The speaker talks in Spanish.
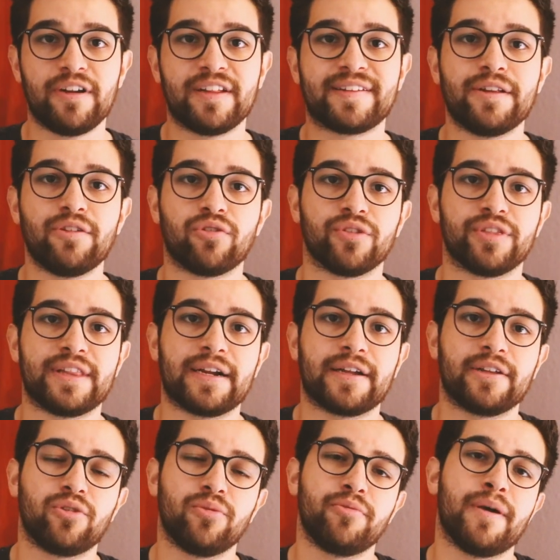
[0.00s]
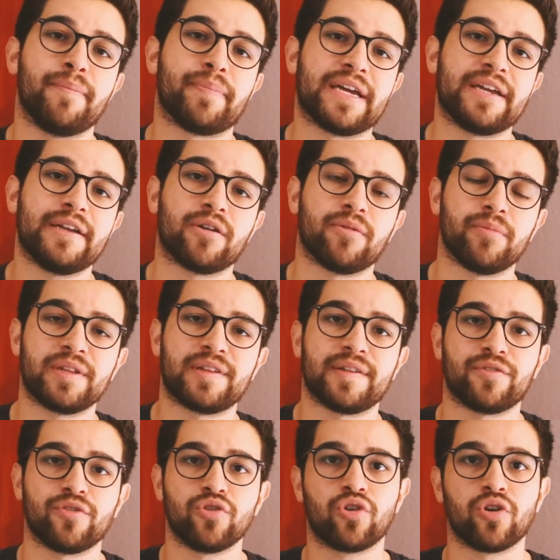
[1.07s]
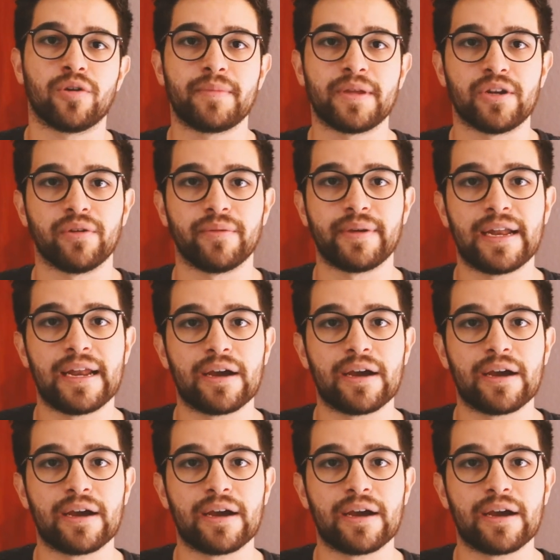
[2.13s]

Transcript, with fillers: les quiero contar que tuve una pequeña conversación con mi novia,